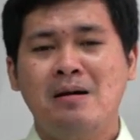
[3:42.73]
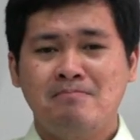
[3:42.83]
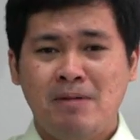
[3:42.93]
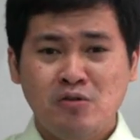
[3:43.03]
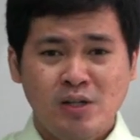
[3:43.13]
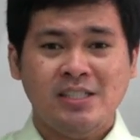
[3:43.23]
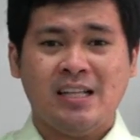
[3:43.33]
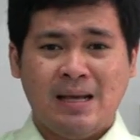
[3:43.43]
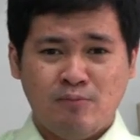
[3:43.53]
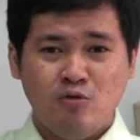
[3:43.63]
Penulis
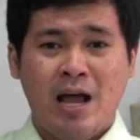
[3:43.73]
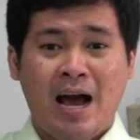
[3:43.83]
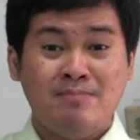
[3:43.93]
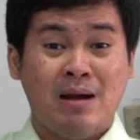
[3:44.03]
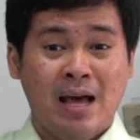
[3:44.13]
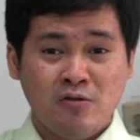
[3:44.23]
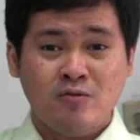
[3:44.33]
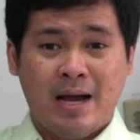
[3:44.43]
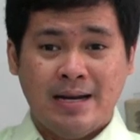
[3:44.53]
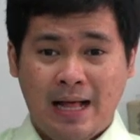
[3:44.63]
kitab Pulangan
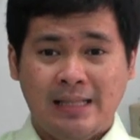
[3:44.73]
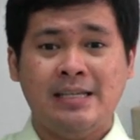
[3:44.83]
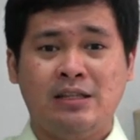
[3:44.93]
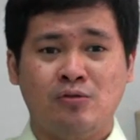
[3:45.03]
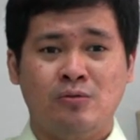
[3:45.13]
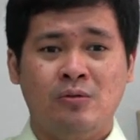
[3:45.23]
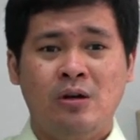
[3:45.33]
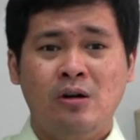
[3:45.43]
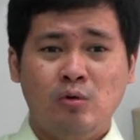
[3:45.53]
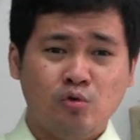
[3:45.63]
melakukan hal itu
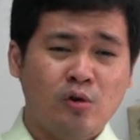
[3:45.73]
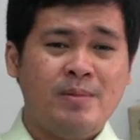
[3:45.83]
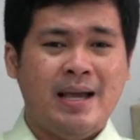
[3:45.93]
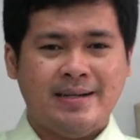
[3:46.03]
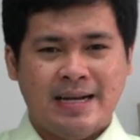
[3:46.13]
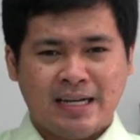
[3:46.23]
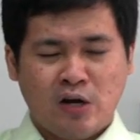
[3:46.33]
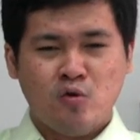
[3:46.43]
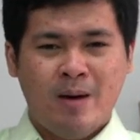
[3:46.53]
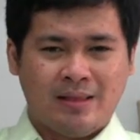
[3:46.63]
untuk
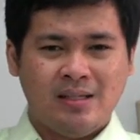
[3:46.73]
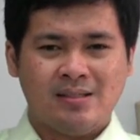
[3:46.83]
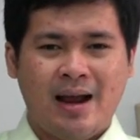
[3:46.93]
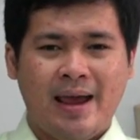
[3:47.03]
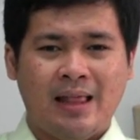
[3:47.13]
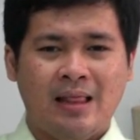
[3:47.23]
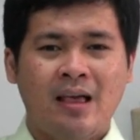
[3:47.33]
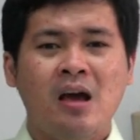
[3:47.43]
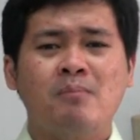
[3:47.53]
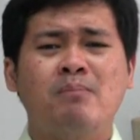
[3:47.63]
menyadarkan umat Israel
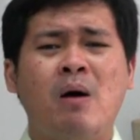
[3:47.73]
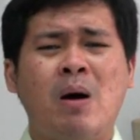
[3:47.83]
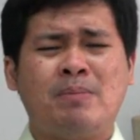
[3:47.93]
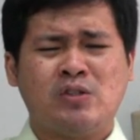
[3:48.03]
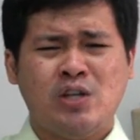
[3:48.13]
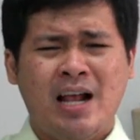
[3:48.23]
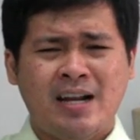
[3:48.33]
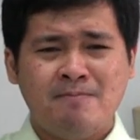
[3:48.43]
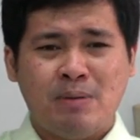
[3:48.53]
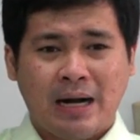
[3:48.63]
bahwa
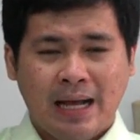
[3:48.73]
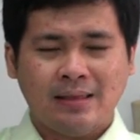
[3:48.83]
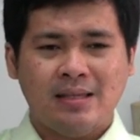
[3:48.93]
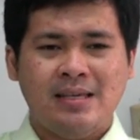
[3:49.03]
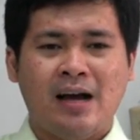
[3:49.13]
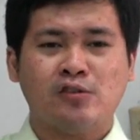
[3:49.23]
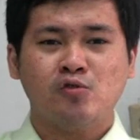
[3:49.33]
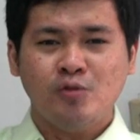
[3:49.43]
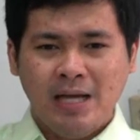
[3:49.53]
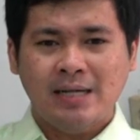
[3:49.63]
perjalanan berat yang
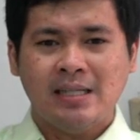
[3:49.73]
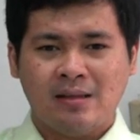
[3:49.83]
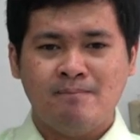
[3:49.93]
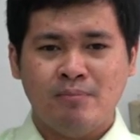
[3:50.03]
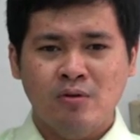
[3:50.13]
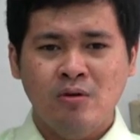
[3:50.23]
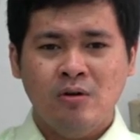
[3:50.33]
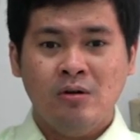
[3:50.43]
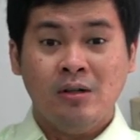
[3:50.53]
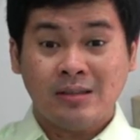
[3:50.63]
sudah ditempuh
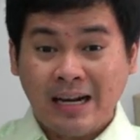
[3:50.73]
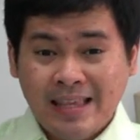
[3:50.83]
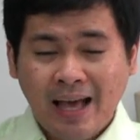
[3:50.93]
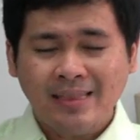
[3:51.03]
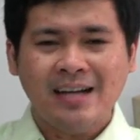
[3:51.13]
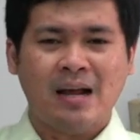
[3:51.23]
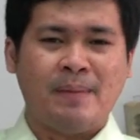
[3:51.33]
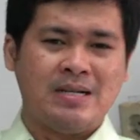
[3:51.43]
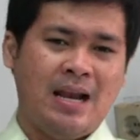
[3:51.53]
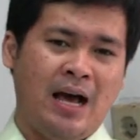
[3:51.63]
ternyata
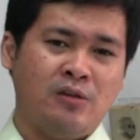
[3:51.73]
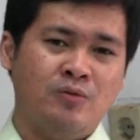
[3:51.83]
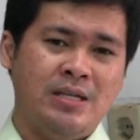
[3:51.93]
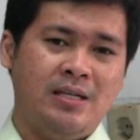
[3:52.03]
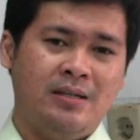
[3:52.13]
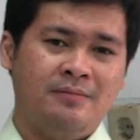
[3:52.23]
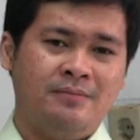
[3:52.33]
dapat dilalui.